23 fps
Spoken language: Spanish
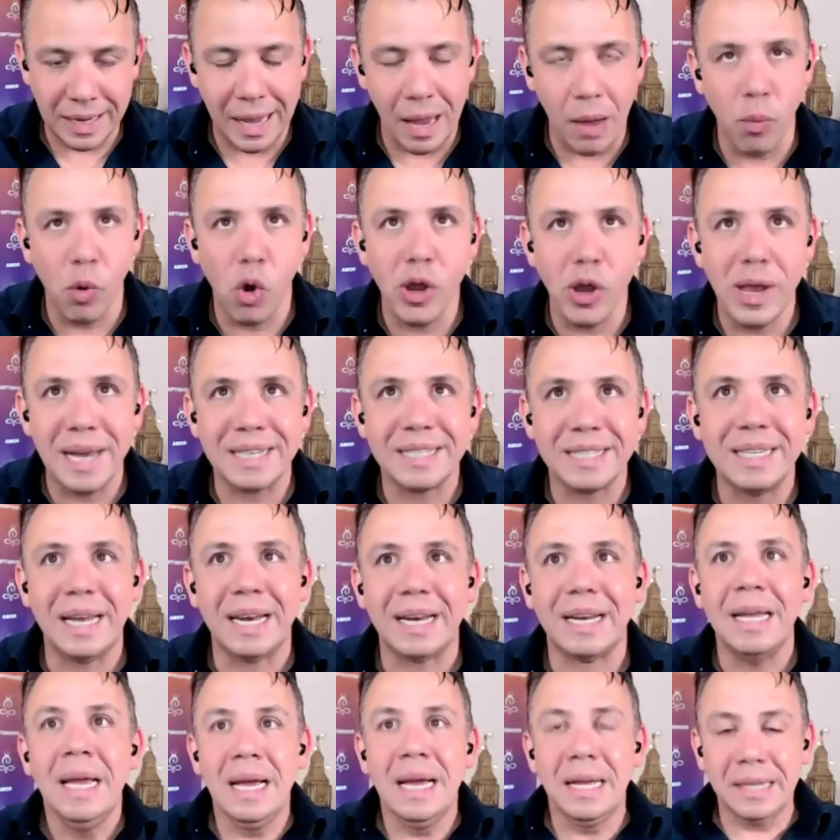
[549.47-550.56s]
¿Qué voy a
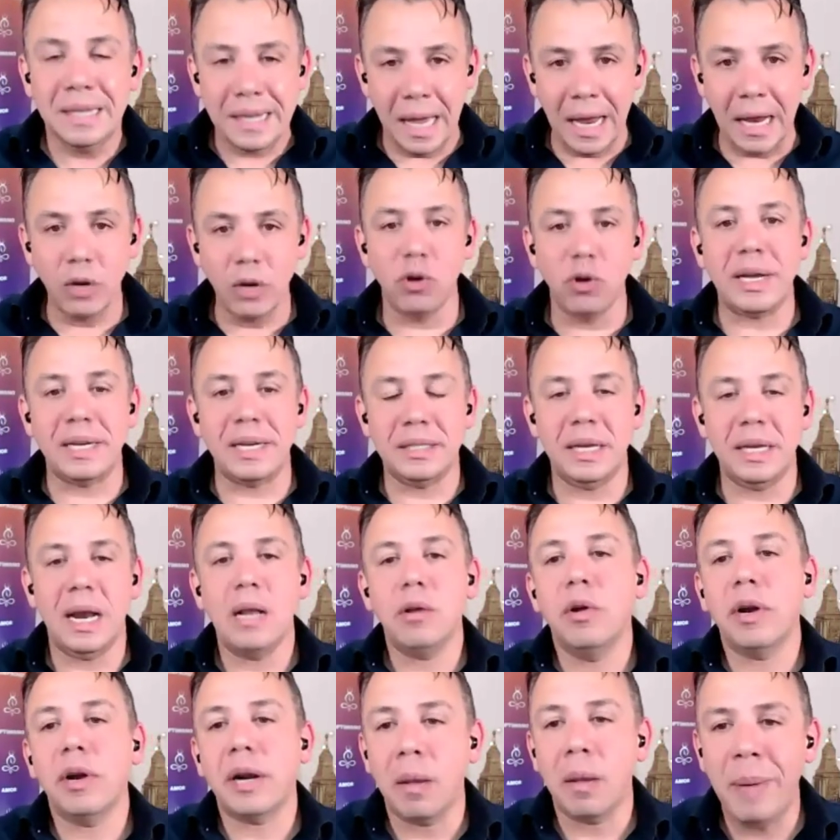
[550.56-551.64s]
hacer? Tengo que hacer
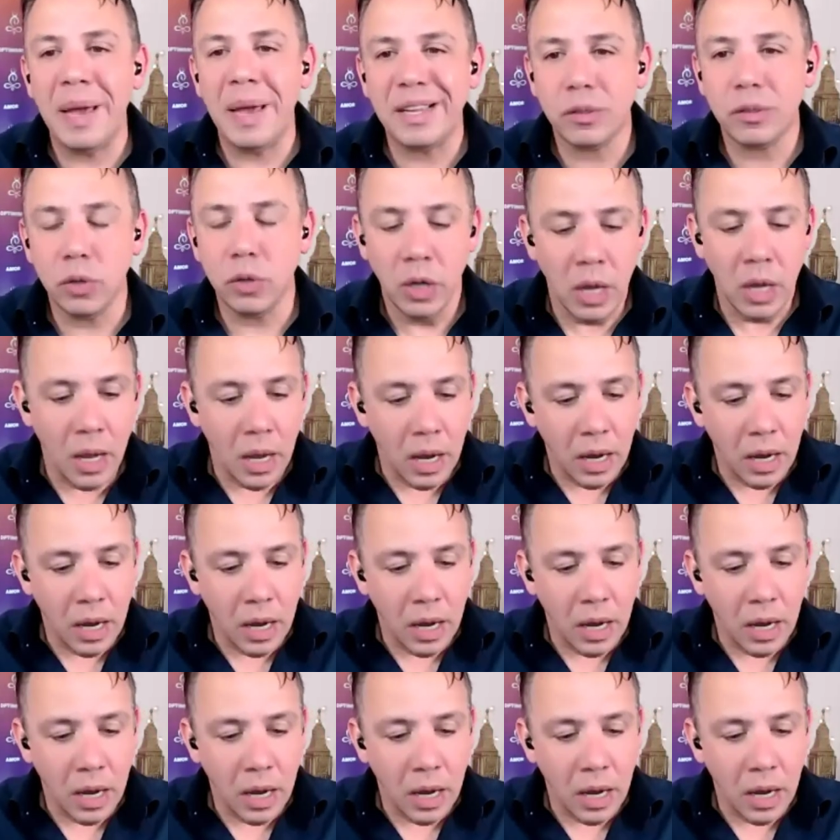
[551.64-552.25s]
algo al respecto.